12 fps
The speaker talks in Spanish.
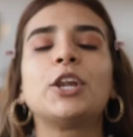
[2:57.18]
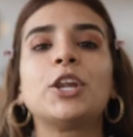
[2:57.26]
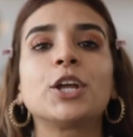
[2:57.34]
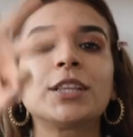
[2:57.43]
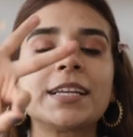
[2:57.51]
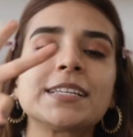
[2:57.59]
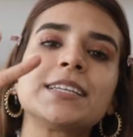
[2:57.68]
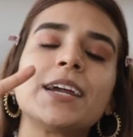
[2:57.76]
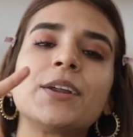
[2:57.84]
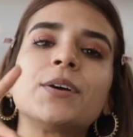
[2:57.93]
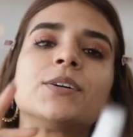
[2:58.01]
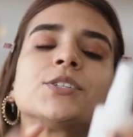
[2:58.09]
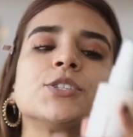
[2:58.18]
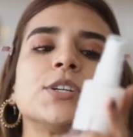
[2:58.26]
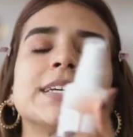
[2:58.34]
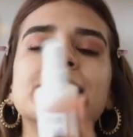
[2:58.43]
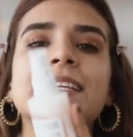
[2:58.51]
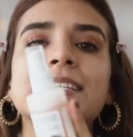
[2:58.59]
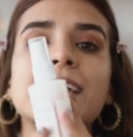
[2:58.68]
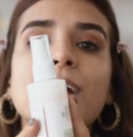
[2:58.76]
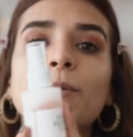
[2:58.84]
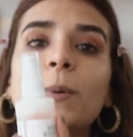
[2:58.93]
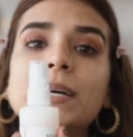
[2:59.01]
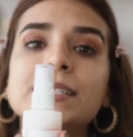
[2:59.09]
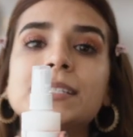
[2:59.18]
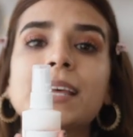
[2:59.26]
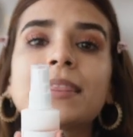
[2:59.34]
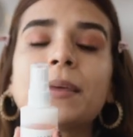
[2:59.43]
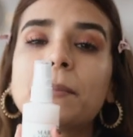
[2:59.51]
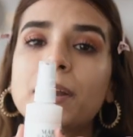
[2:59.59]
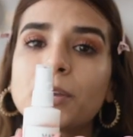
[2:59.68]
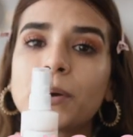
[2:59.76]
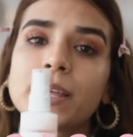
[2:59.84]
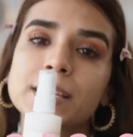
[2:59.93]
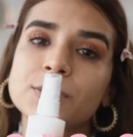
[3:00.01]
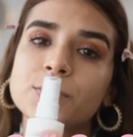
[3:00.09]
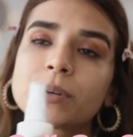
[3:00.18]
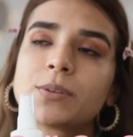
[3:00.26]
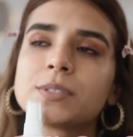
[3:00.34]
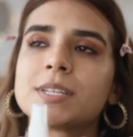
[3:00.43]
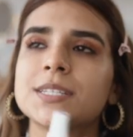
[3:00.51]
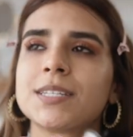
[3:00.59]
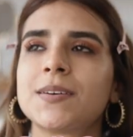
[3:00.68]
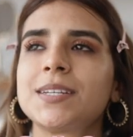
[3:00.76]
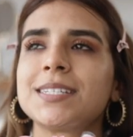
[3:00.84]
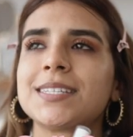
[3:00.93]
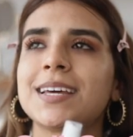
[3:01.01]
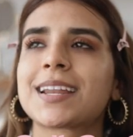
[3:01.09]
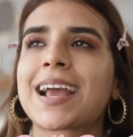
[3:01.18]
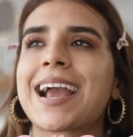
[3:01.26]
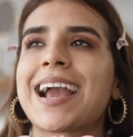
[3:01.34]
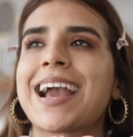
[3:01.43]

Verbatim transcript: Lo tercero son estas aguas de Mario Badescu que ustedes ya deben estar